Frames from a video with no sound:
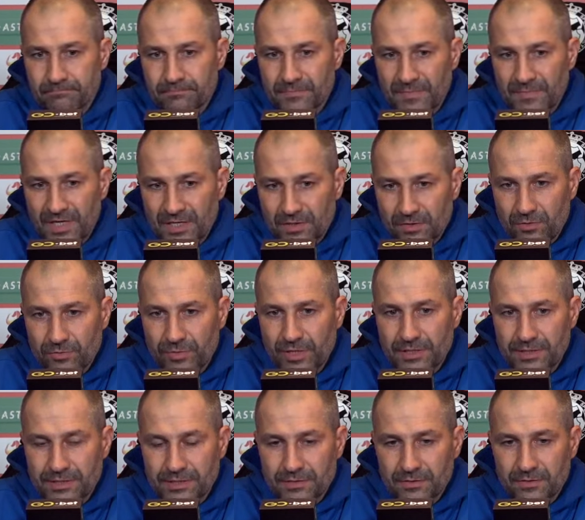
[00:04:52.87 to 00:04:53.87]

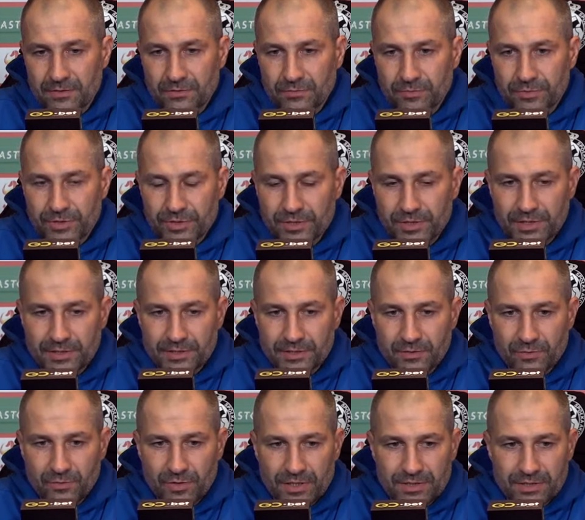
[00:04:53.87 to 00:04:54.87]
Natomiast no, przy tej
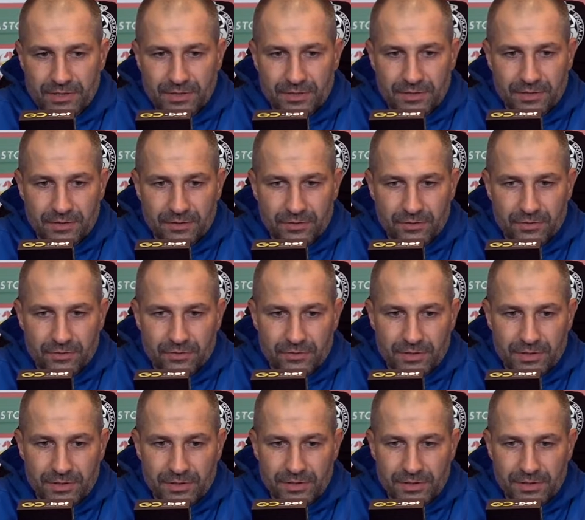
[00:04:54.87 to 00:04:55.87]
sytuacji, no to
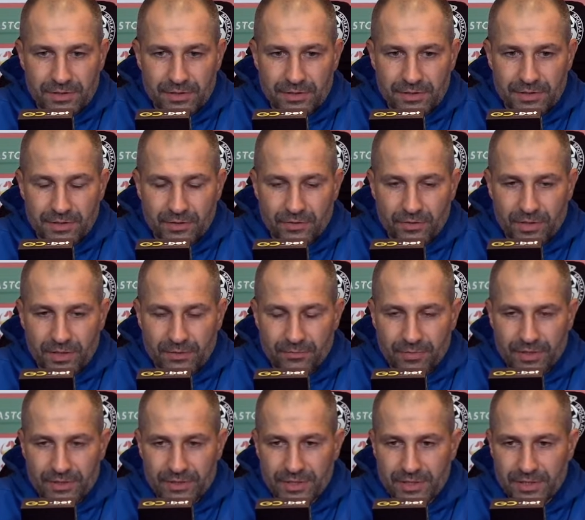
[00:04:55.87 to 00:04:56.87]
nie, nie, nie tylko tam
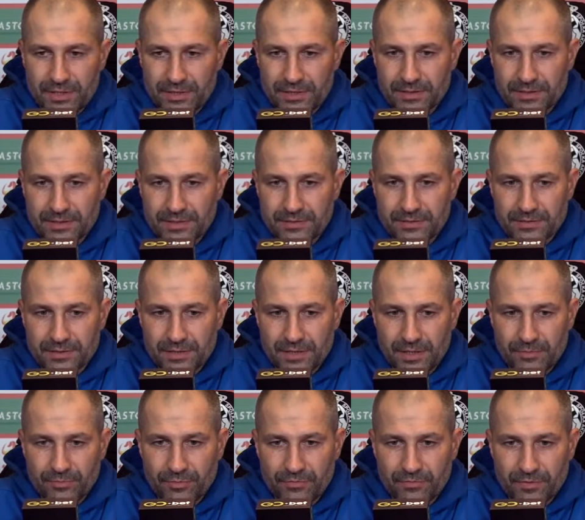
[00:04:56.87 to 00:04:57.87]
Basza, że
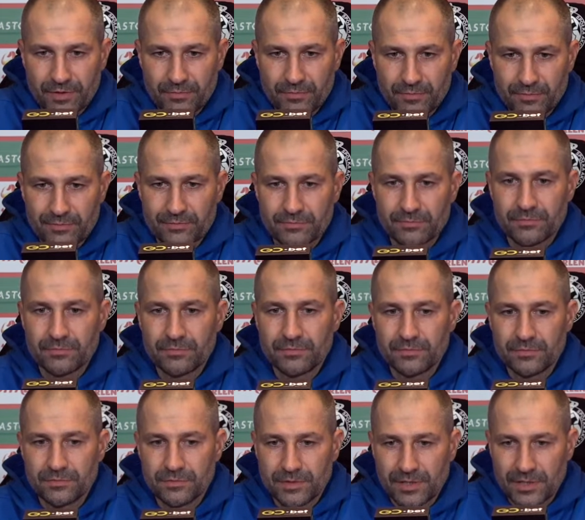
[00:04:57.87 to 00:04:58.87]
tak powiem,
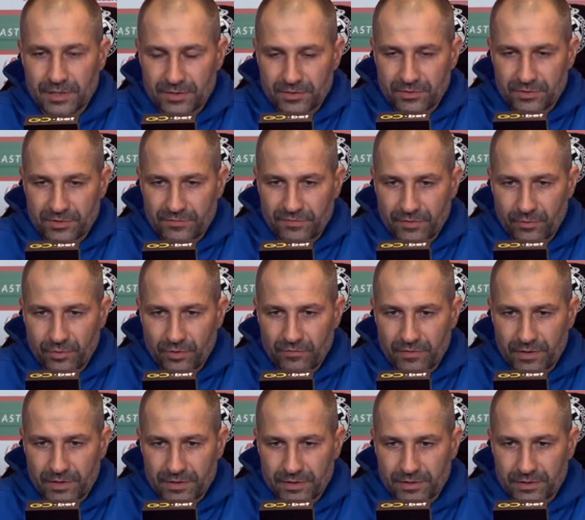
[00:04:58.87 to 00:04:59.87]
nie chcąc
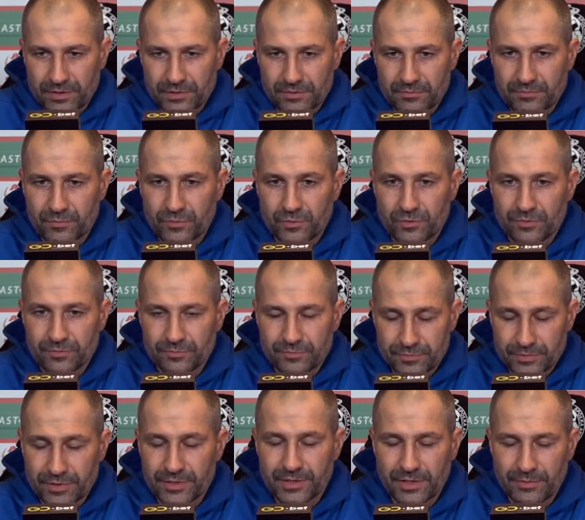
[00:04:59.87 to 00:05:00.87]
faulować, mógł
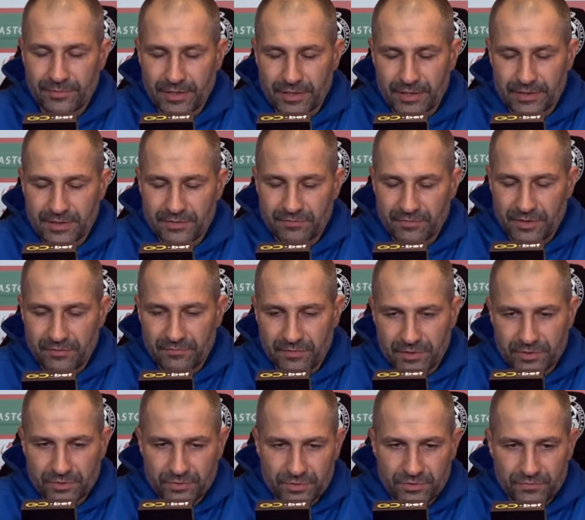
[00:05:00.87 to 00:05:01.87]
gdzieś tam agresywniej
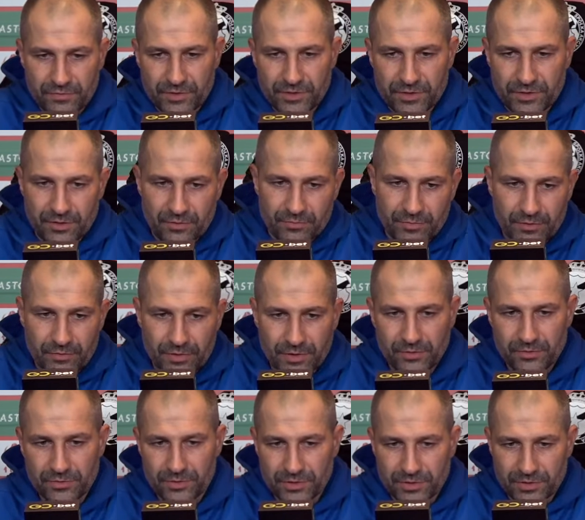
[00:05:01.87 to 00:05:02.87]
wejść oczywiście, no miał na
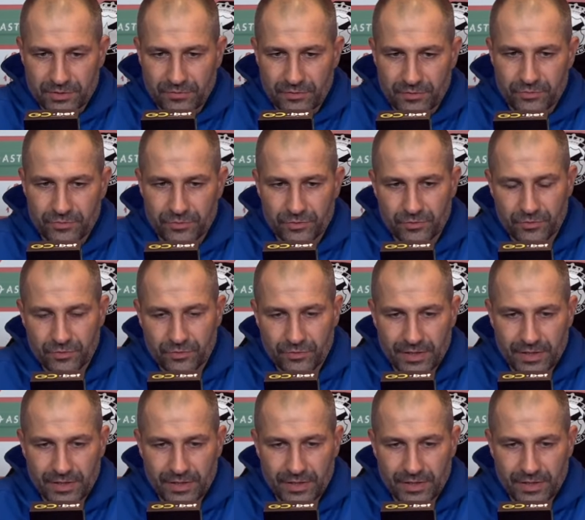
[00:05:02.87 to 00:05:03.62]
koncie swoją żółtą